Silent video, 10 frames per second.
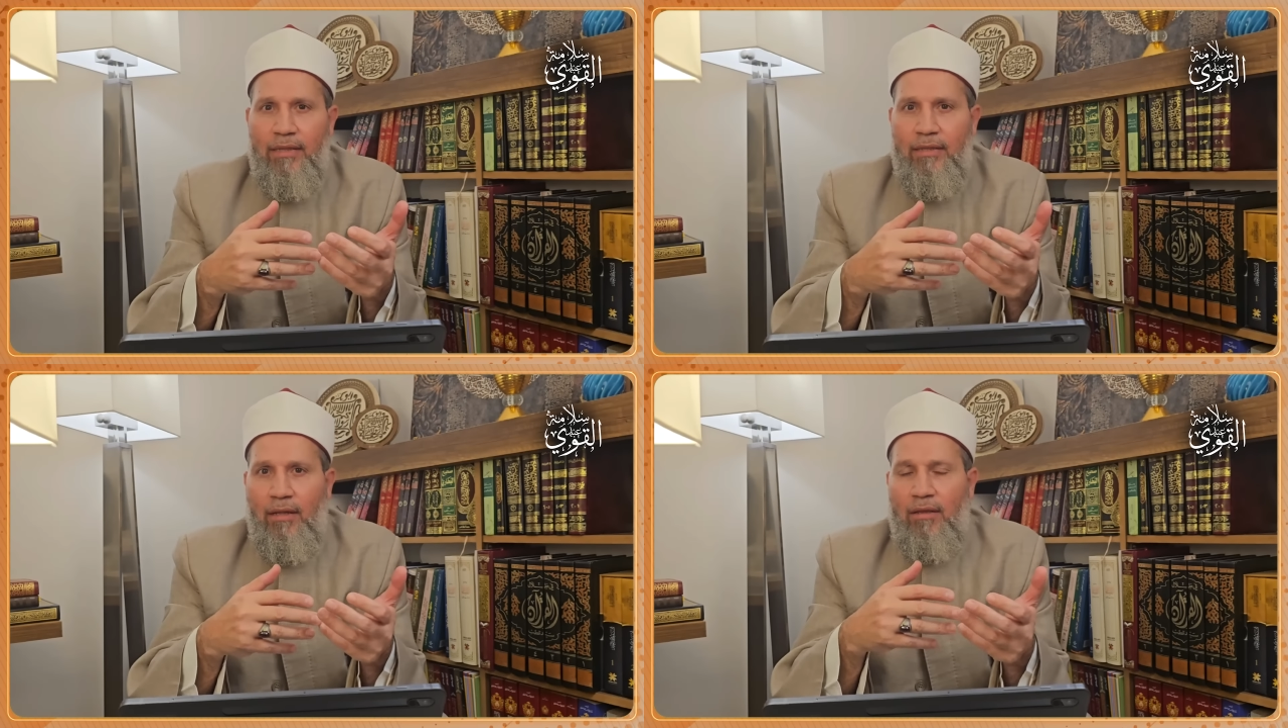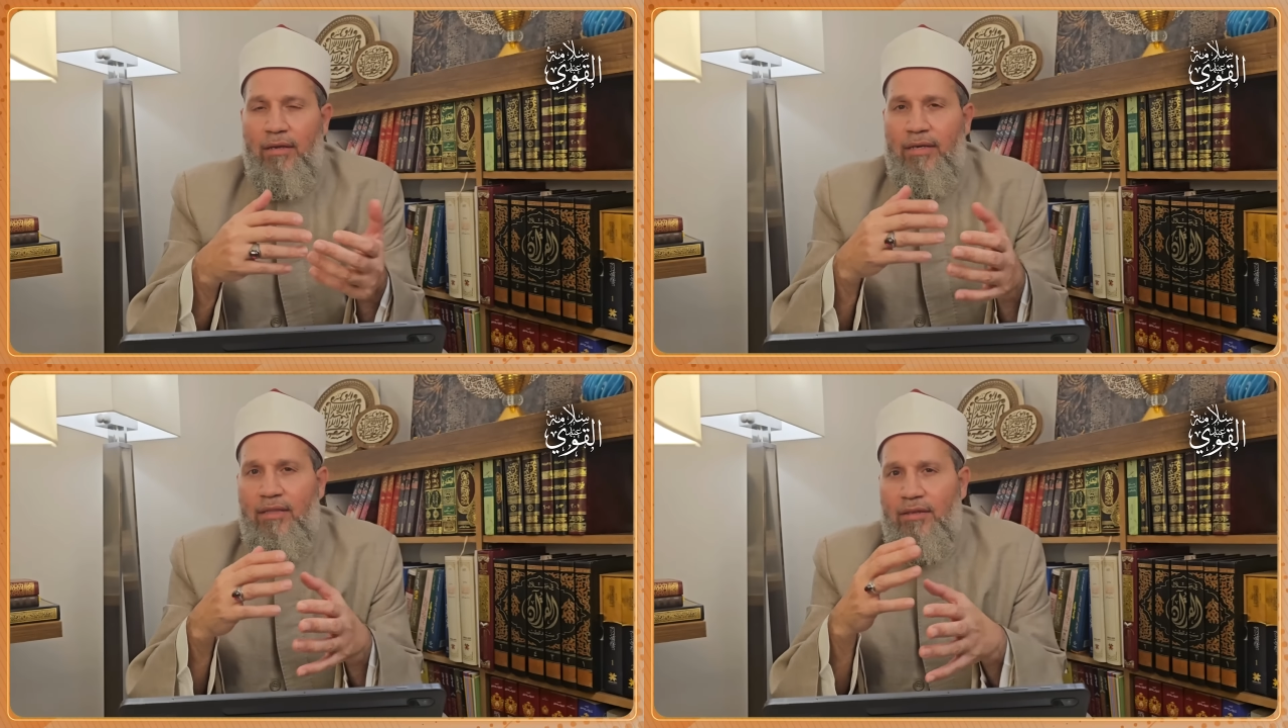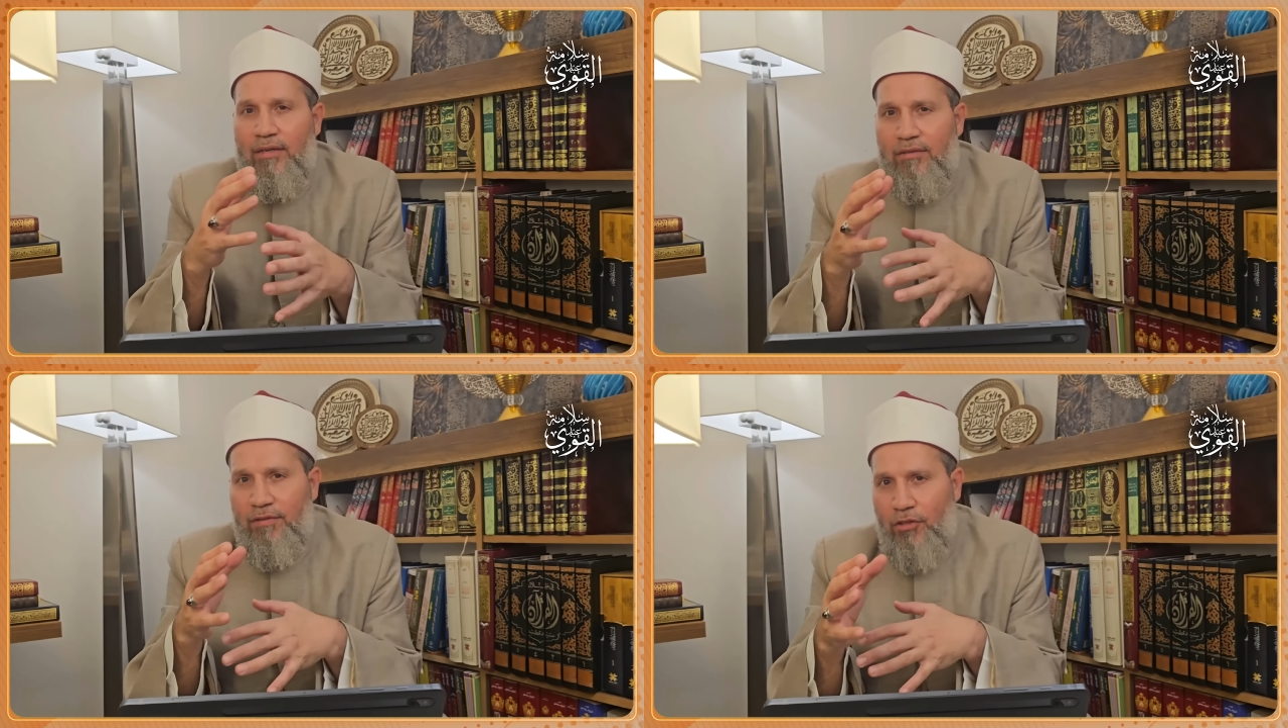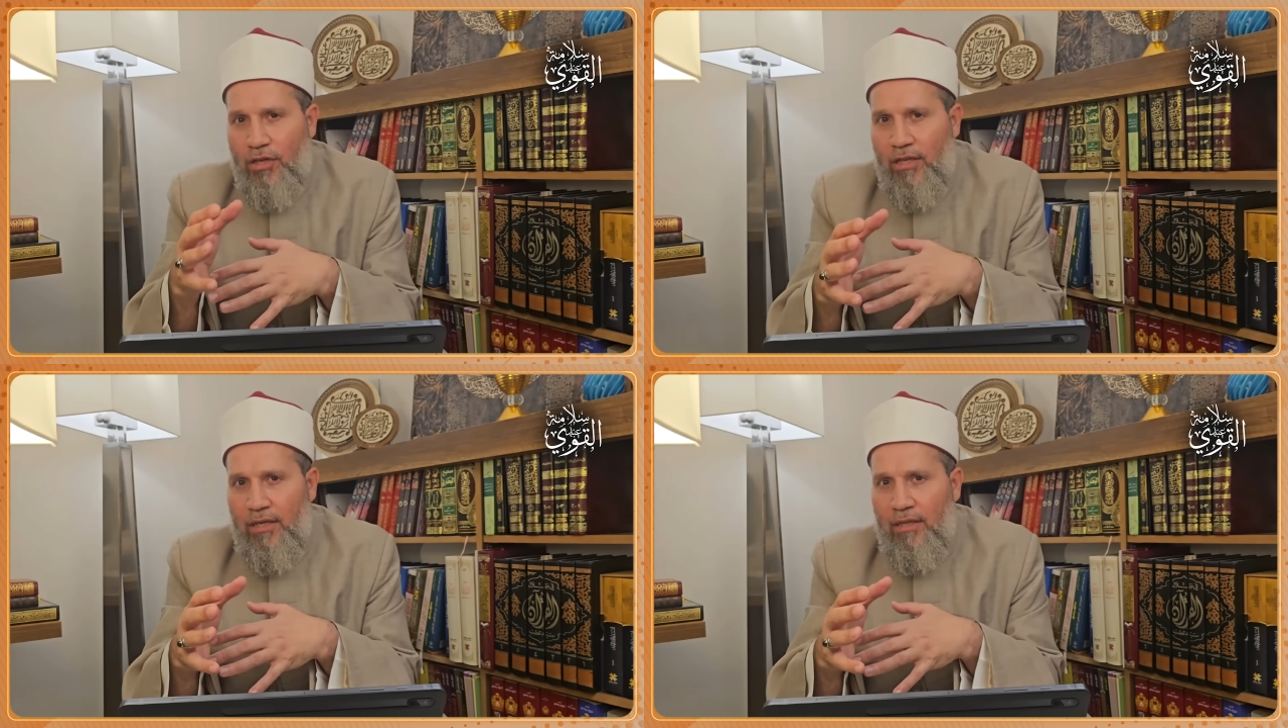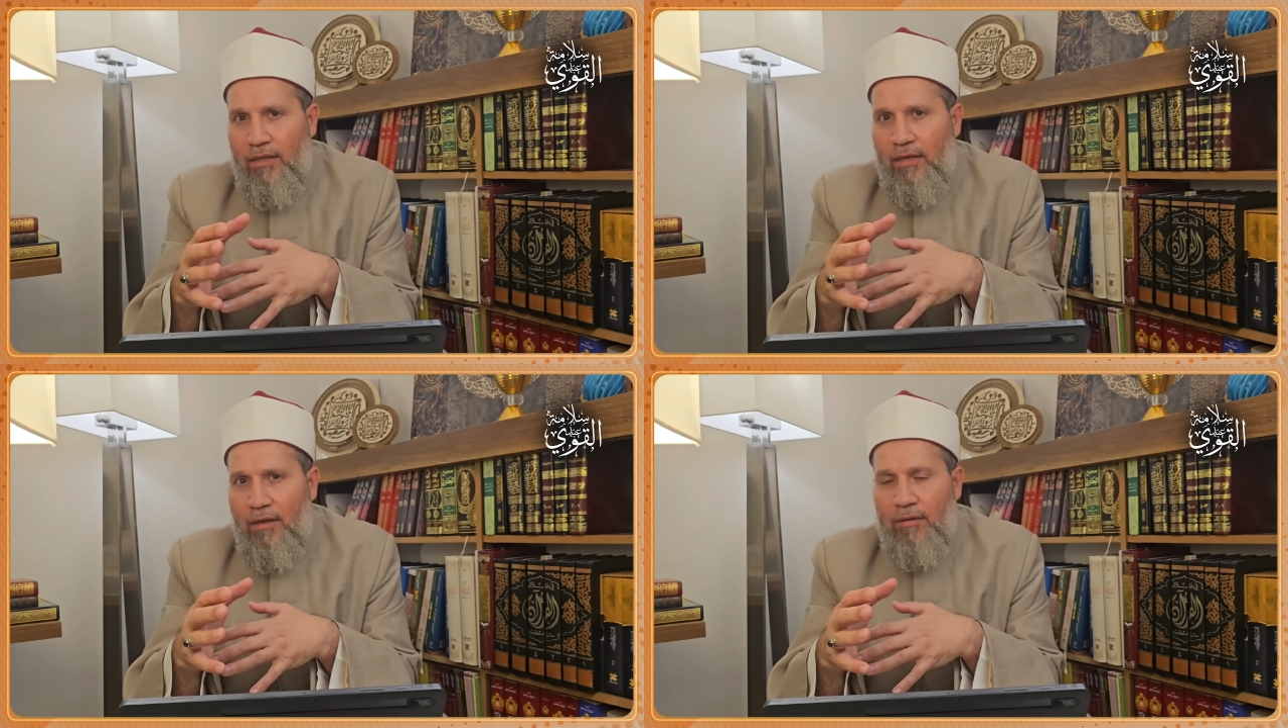للراقصات في شارع
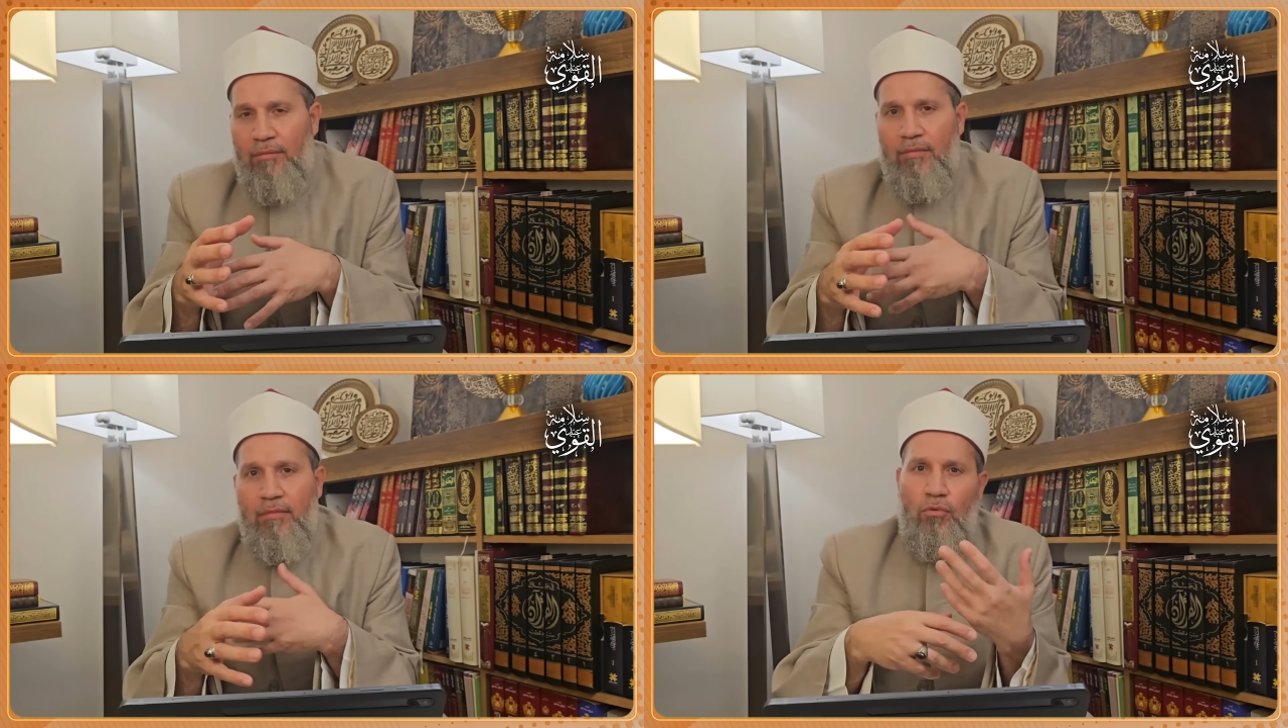الهرم